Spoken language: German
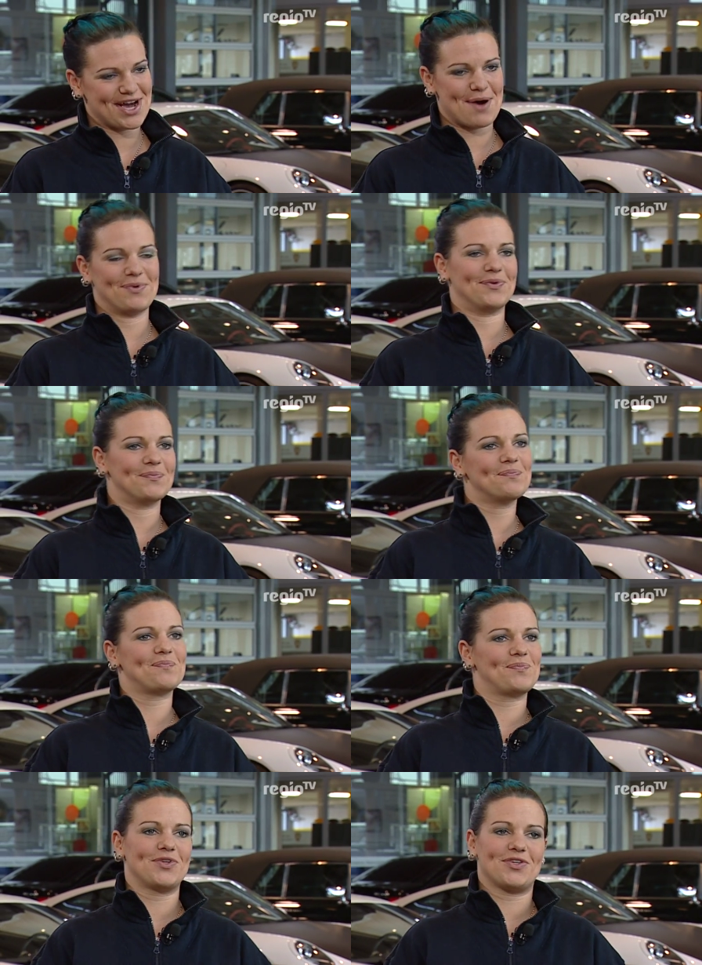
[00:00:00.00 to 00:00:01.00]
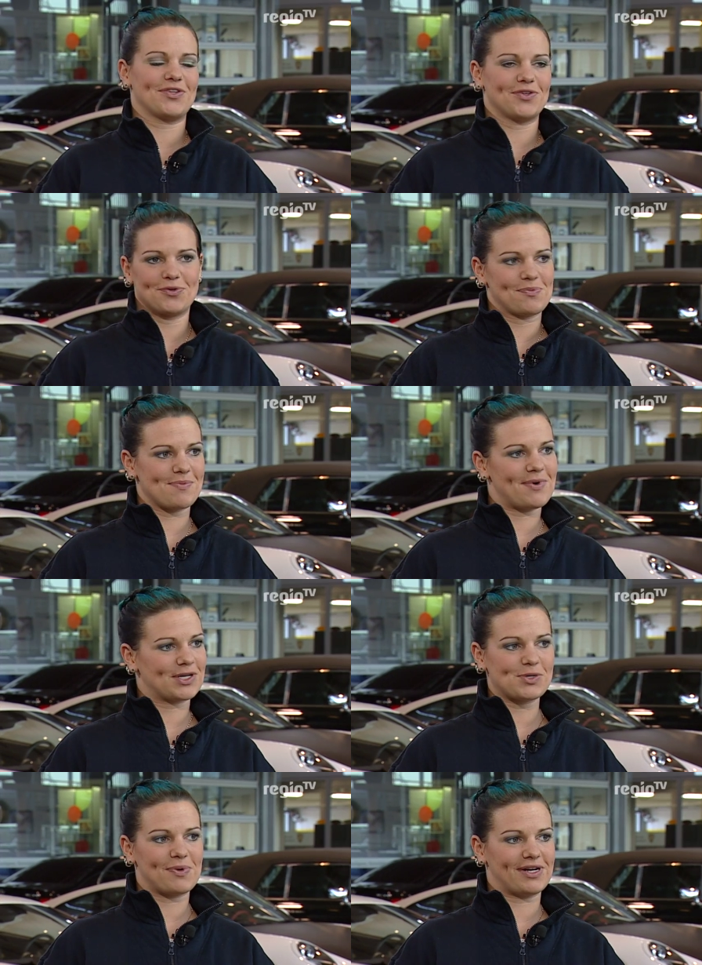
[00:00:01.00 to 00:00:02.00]
Aber ist super, macht
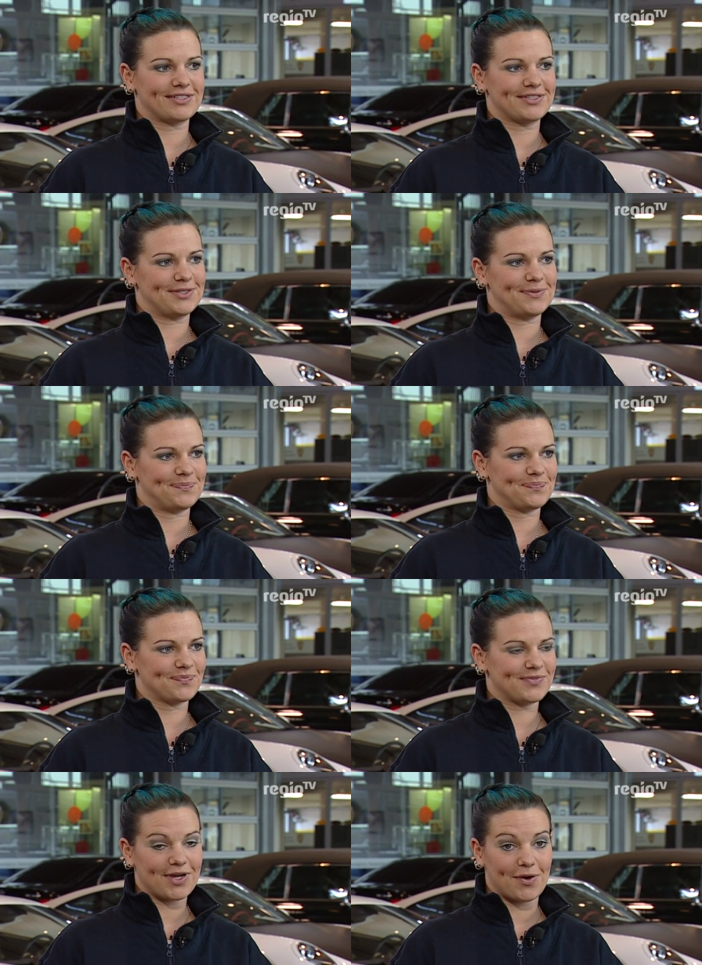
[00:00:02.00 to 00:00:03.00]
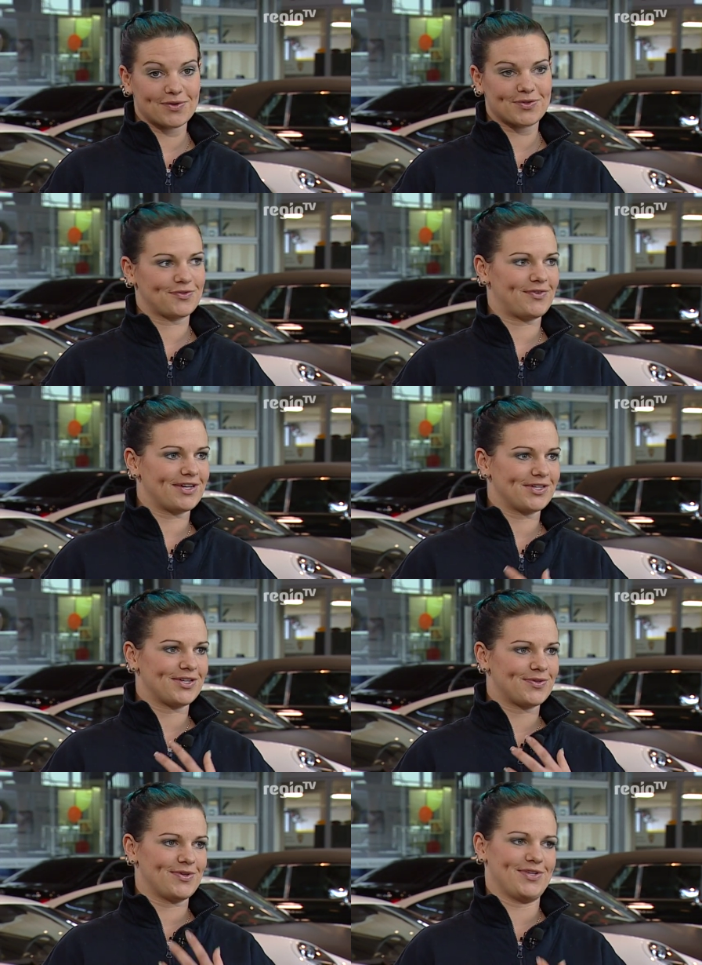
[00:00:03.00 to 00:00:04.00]
Spaß. Ähm, die Autos zu fahren ist
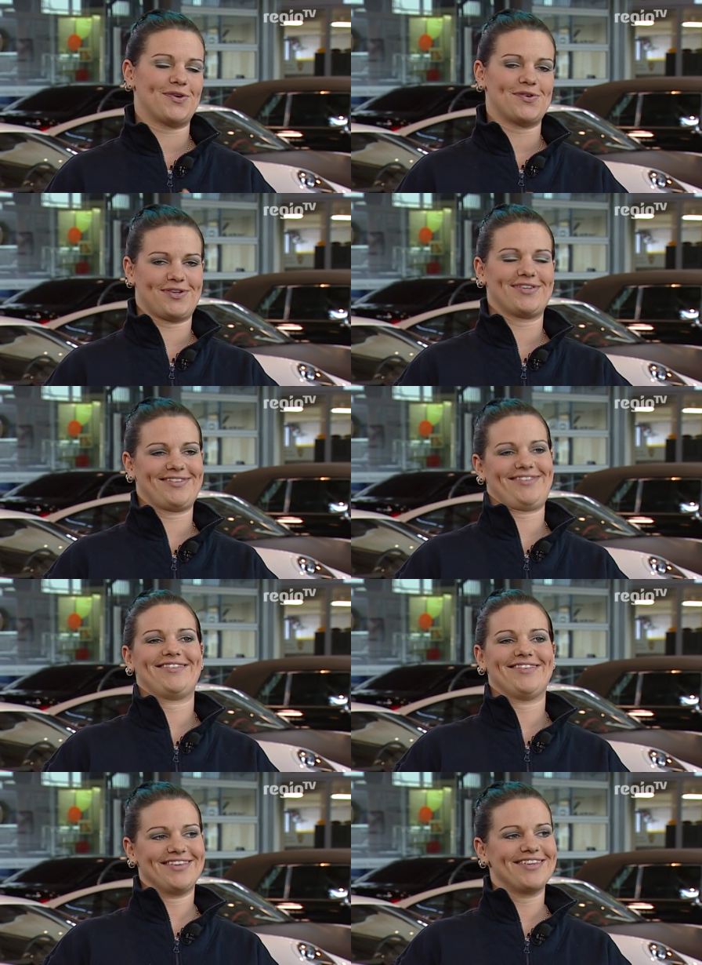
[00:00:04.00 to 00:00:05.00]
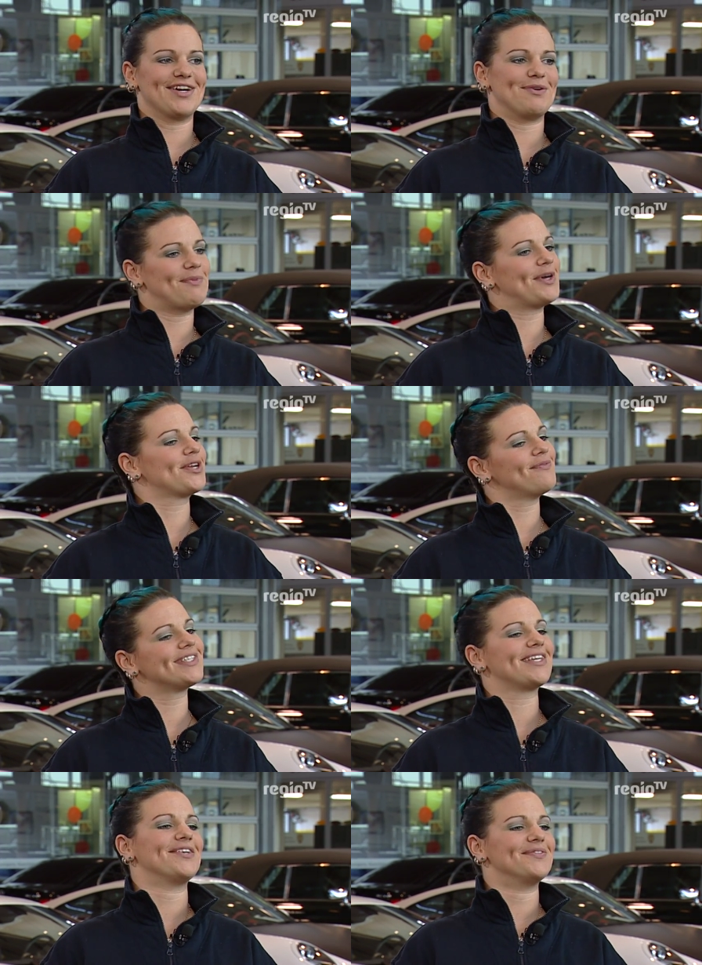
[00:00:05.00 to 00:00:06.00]
natürlich auch ja, macht schon was her.